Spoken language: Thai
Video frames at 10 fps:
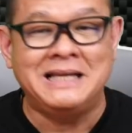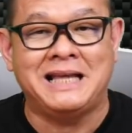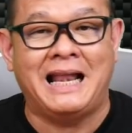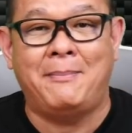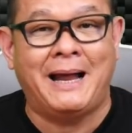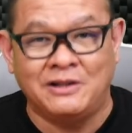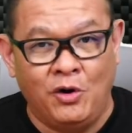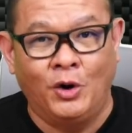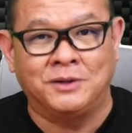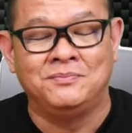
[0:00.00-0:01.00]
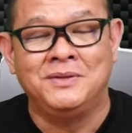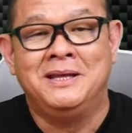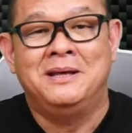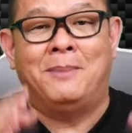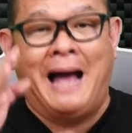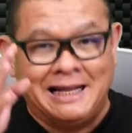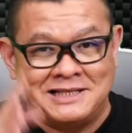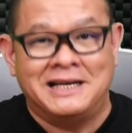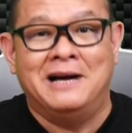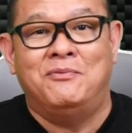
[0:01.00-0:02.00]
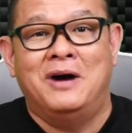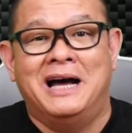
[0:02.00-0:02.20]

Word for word: สารพัดโนดผ่านเซิร์ฟเว